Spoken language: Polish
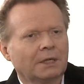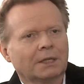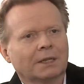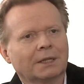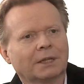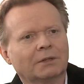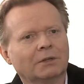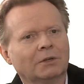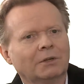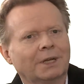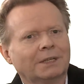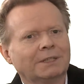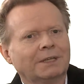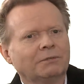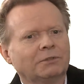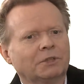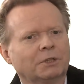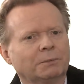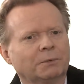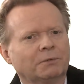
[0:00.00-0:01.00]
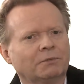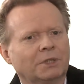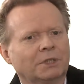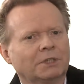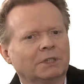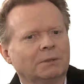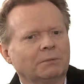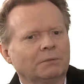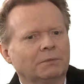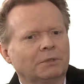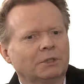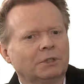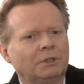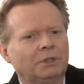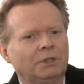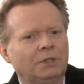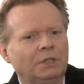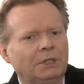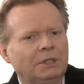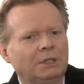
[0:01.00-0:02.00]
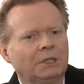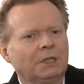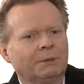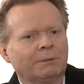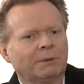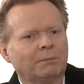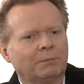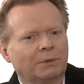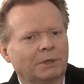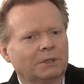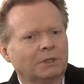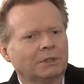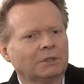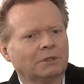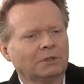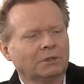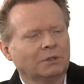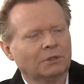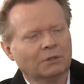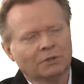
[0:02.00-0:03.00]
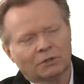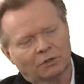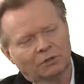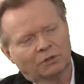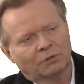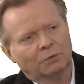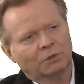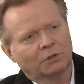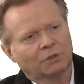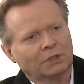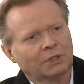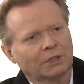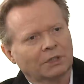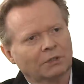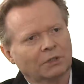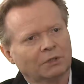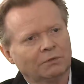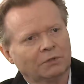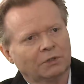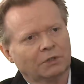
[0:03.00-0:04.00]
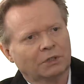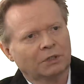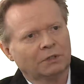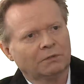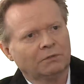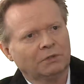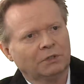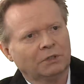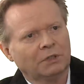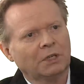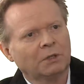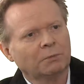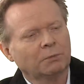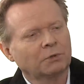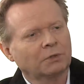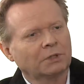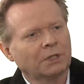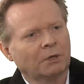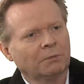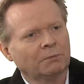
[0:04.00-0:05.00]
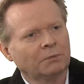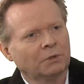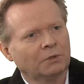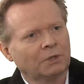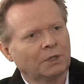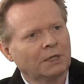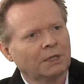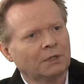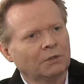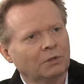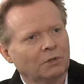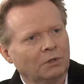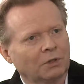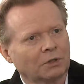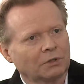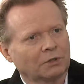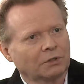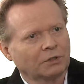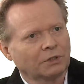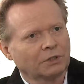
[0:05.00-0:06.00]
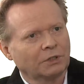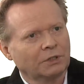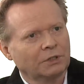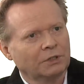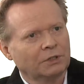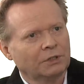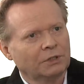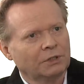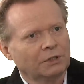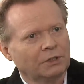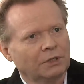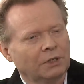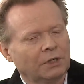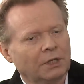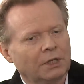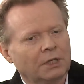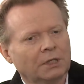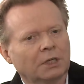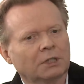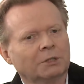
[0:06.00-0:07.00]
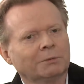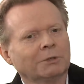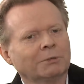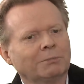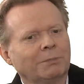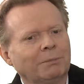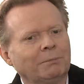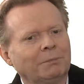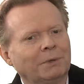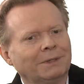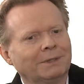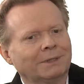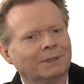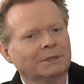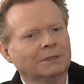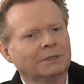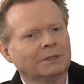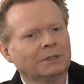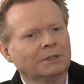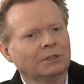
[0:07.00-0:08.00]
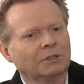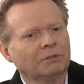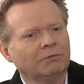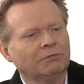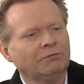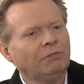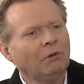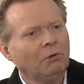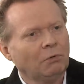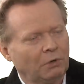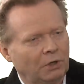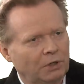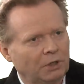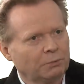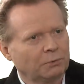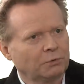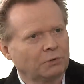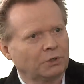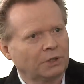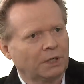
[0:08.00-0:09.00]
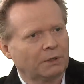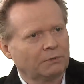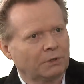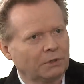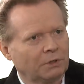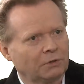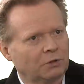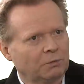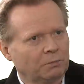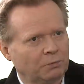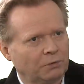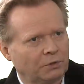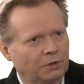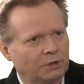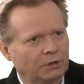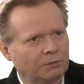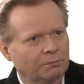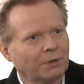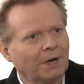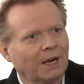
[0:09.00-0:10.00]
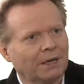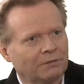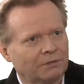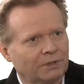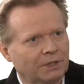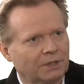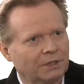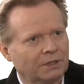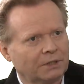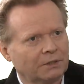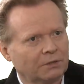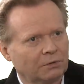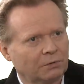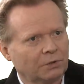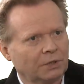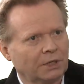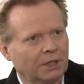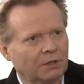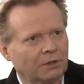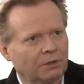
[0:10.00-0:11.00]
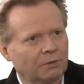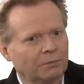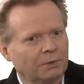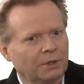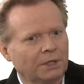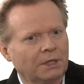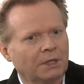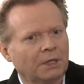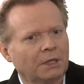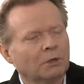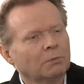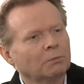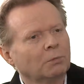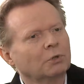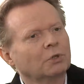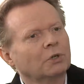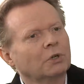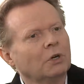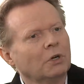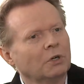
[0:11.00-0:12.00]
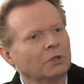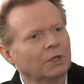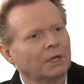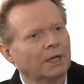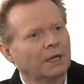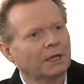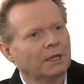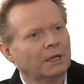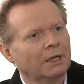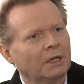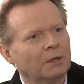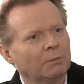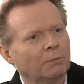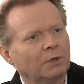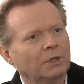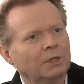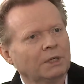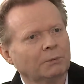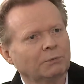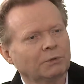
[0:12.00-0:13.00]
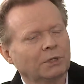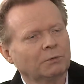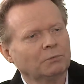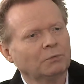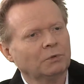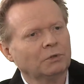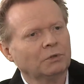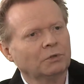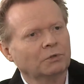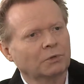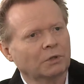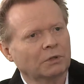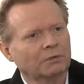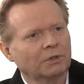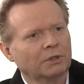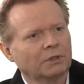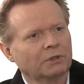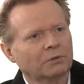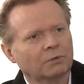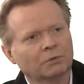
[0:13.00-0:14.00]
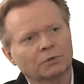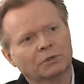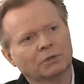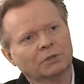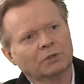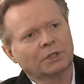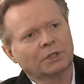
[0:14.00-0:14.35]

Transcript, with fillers: Dlatego ja zawsze powtarzam, nigdy nie mam pretensji do tego, że zgłośnie radiowe czy telewizyjne nie puszczają mnie od rana do nocy. Natomiast mam pretensje, że w ogóle nie puszczają tego typu rzeczy prawie, które ja robię, bo szkoda. Bo kiedy na przykład młody człowiek, który coś